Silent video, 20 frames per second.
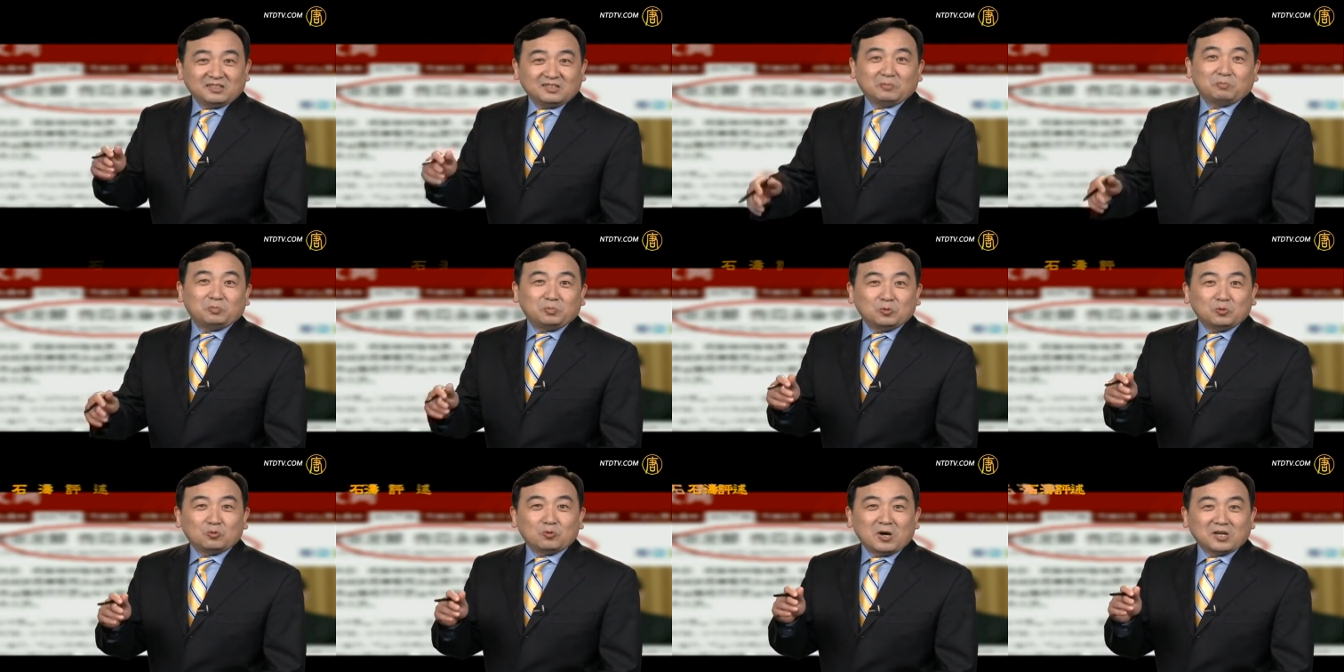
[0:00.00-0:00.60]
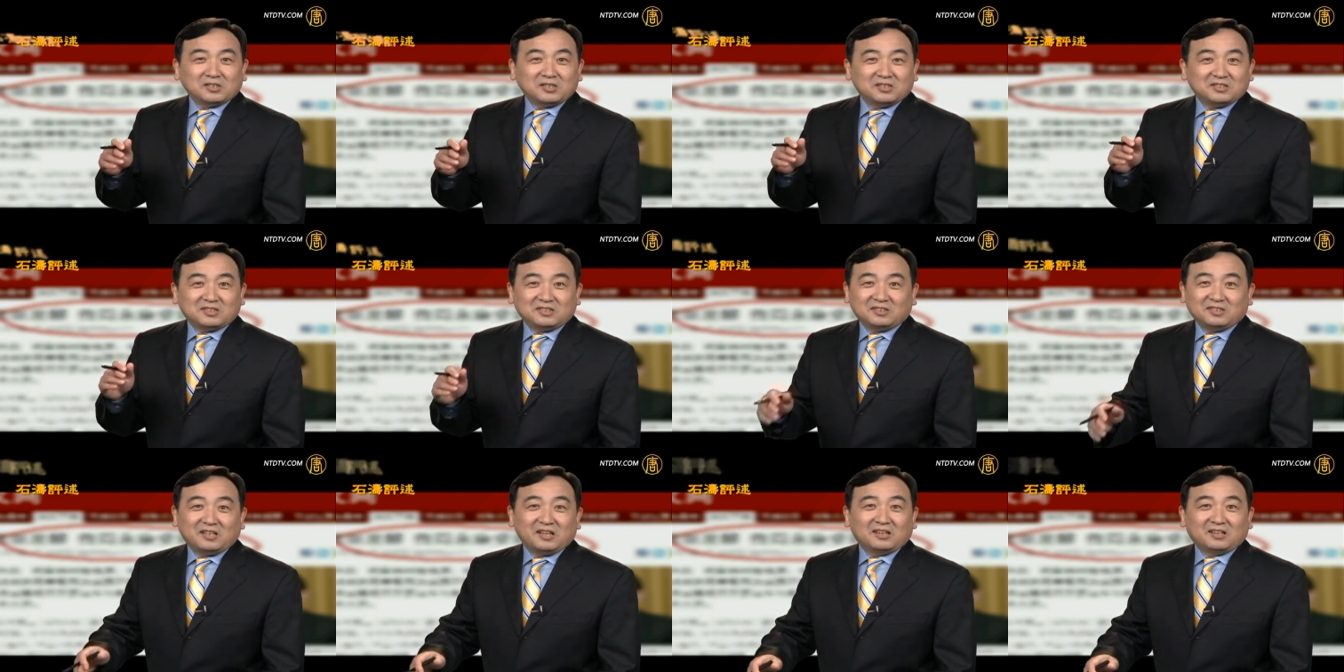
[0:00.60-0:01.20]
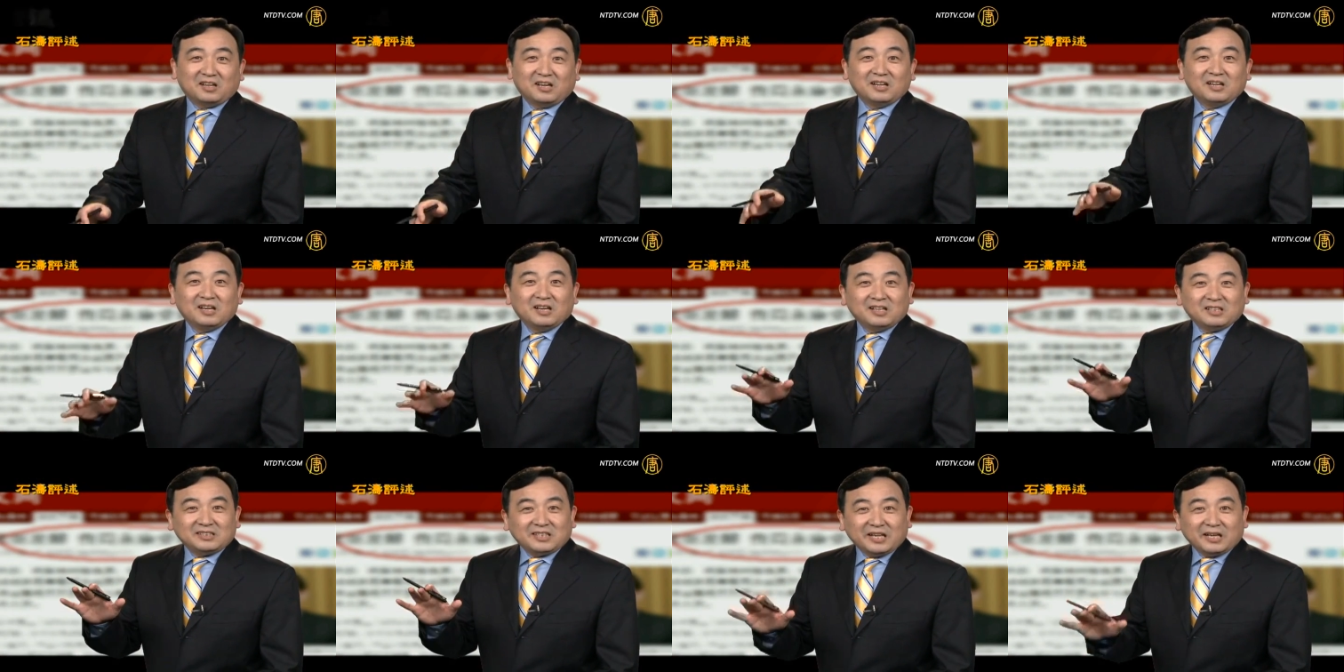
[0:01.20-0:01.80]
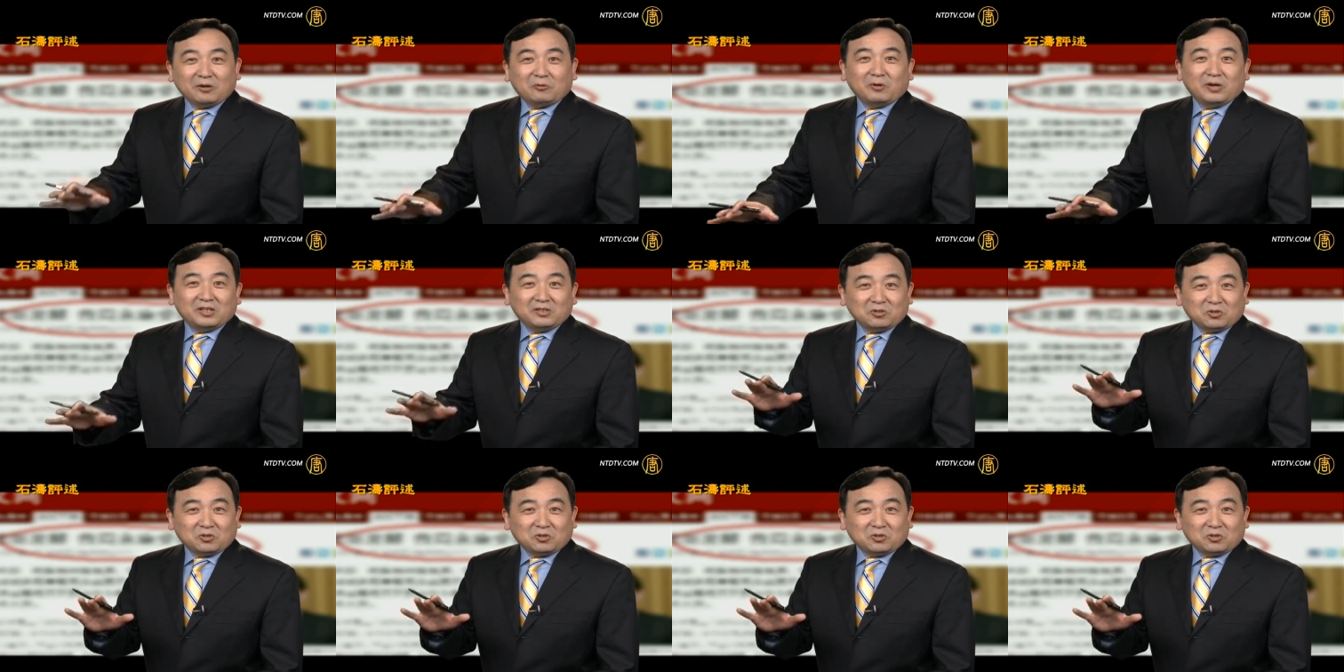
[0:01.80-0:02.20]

不光是死定了，这回就